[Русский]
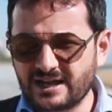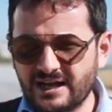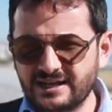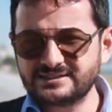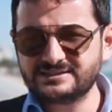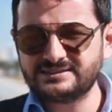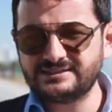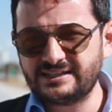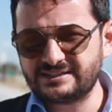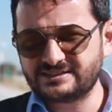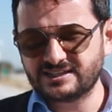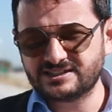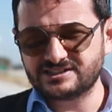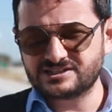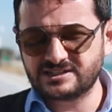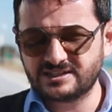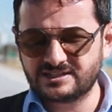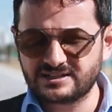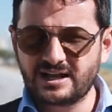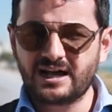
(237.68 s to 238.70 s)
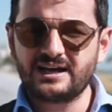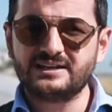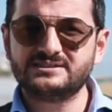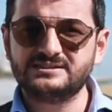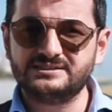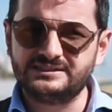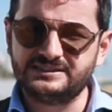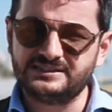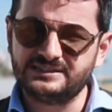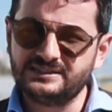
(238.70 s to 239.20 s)
разные этажи,
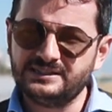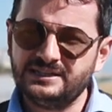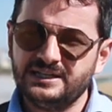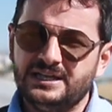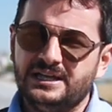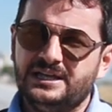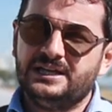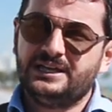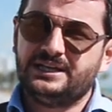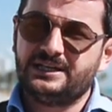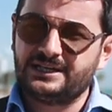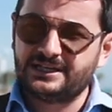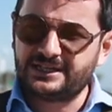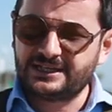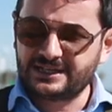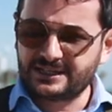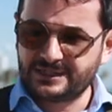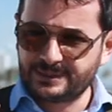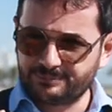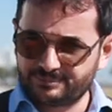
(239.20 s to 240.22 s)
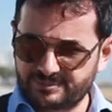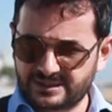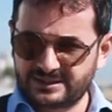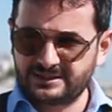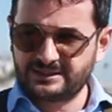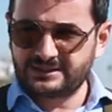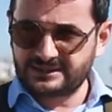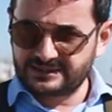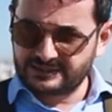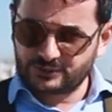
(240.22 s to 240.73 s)
разные э,
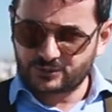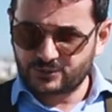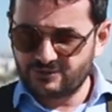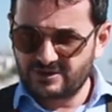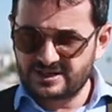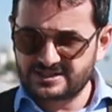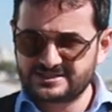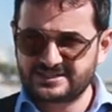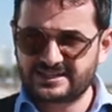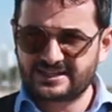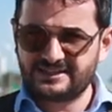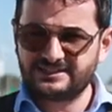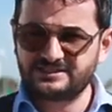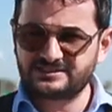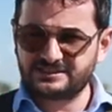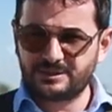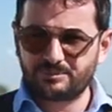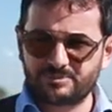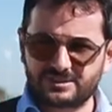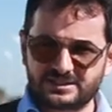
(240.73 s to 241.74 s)
э, квартиры есть на